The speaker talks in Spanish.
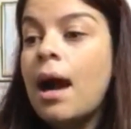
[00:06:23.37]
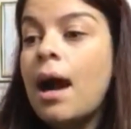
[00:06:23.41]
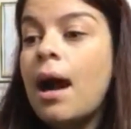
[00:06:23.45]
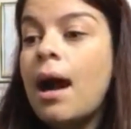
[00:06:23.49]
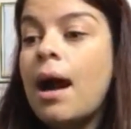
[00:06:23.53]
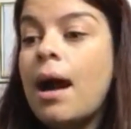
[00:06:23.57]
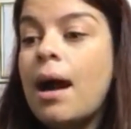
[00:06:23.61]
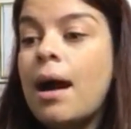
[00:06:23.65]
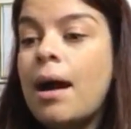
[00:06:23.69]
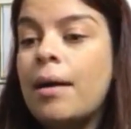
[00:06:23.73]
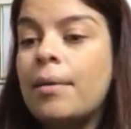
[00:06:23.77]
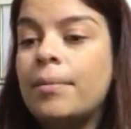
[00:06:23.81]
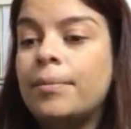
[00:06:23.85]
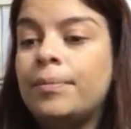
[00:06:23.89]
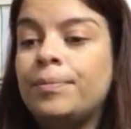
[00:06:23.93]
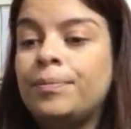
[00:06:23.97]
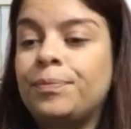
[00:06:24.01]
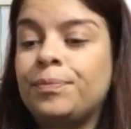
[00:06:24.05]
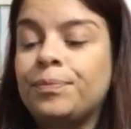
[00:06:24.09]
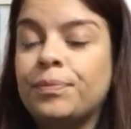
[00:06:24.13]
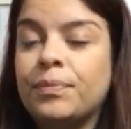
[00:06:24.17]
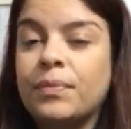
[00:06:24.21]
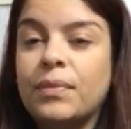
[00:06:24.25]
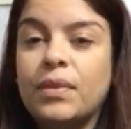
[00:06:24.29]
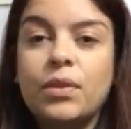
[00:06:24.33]

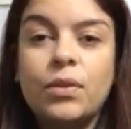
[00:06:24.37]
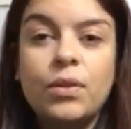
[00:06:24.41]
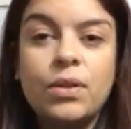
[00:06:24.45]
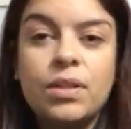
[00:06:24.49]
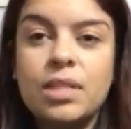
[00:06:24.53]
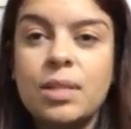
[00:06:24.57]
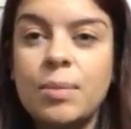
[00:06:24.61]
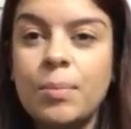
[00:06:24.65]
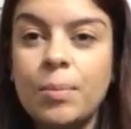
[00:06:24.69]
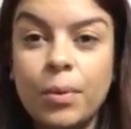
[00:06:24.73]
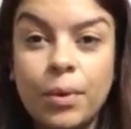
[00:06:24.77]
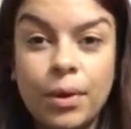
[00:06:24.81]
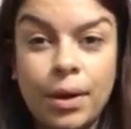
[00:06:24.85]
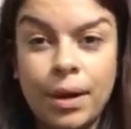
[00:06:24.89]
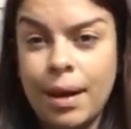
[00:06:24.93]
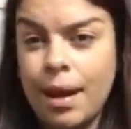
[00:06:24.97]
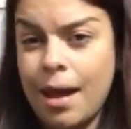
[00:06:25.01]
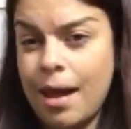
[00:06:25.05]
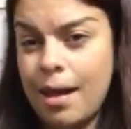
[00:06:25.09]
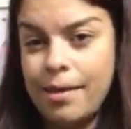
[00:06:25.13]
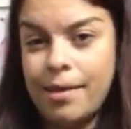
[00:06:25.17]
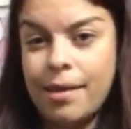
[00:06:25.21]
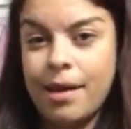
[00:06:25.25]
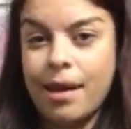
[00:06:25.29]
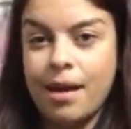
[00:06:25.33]
no hicimos
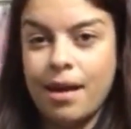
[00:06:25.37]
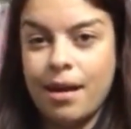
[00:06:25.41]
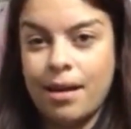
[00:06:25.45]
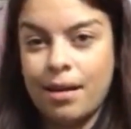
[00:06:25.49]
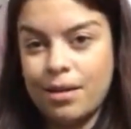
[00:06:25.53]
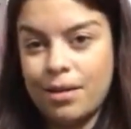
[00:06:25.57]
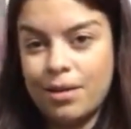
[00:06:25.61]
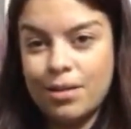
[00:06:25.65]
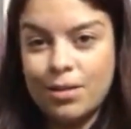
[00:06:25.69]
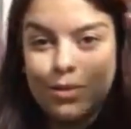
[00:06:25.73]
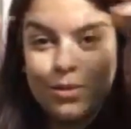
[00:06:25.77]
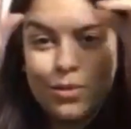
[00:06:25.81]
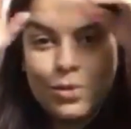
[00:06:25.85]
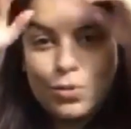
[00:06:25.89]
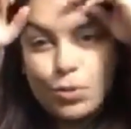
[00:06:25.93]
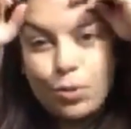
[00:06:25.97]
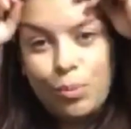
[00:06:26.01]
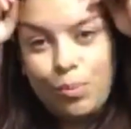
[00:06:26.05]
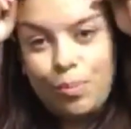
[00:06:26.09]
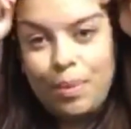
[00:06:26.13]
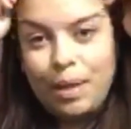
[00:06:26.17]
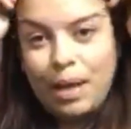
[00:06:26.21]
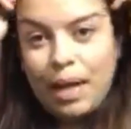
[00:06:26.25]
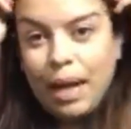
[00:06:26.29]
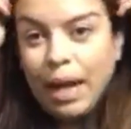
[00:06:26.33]
nada
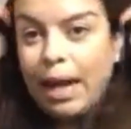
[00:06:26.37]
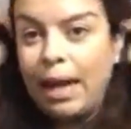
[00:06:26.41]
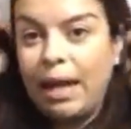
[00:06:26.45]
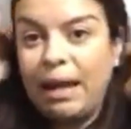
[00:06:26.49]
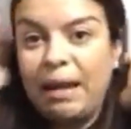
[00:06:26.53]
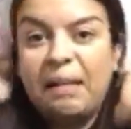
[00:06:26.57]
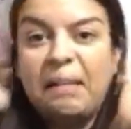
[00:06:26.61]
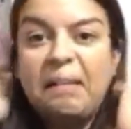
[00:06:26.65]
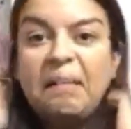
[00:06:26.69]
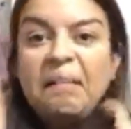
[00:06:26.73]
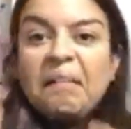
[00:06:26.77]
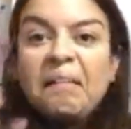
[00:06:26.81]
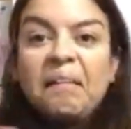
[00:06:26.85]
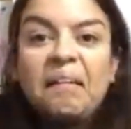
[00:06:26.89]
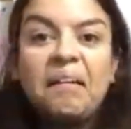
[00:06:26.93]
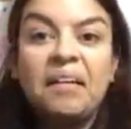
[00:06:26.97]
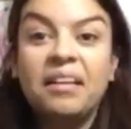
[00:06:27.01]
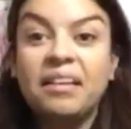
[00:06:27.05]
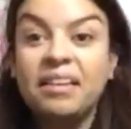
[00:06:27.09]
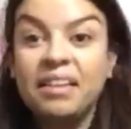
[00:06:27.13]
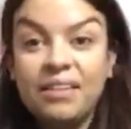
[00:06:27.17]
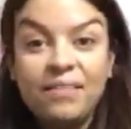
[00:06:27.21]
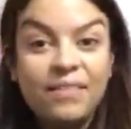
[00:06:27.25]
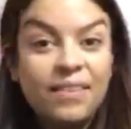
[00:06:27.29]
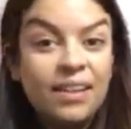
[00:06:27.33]
súper
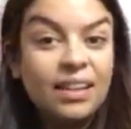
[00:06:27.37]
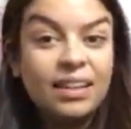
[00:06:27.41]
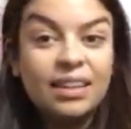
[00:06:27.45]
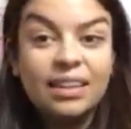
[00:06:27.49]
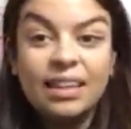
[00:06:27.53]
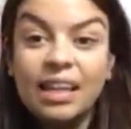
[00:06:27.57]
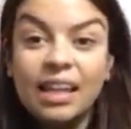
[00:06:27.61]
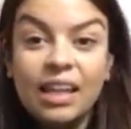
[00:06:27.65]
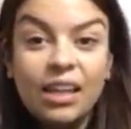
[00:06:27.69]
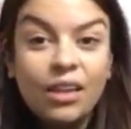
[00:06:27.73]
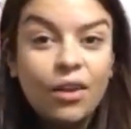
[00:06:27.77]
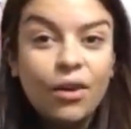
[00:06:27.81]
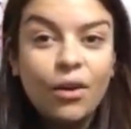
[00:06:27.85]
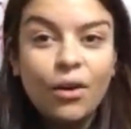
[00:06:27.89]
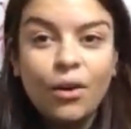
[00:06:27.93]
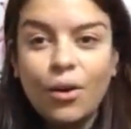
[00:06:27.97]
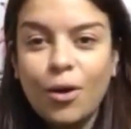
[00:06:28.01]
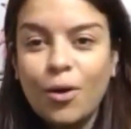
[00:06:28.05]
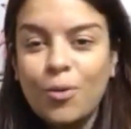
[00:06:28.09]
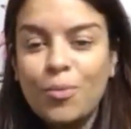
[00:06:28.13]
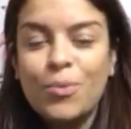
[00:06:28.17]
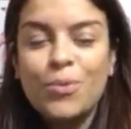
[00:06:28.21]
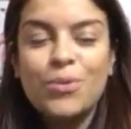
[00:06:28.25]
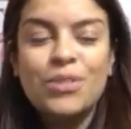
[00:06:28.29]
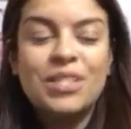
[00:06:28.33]
divertido
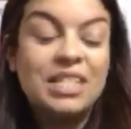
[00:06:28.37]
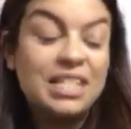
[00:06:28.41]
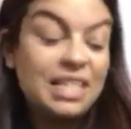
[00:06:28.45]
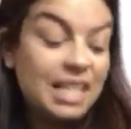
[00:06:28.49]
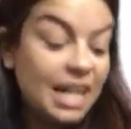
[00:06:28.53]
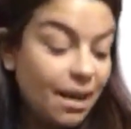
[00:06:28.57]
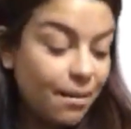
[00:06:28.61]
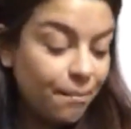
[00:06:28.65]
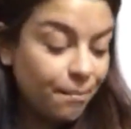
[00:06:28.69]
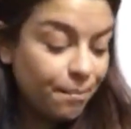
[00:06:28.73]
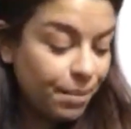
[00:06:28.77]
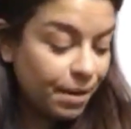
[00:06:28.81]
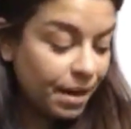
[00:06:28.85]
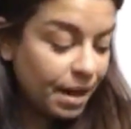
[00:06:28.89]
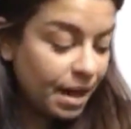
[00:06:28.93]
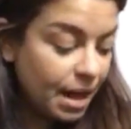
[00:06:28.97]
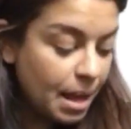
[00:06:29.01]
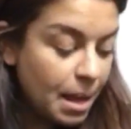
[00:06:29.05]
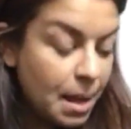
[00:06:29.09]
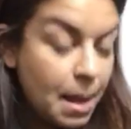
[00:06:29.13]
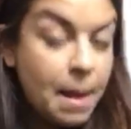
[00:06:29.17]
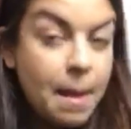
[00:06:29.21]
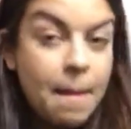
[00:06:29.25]
como siempre,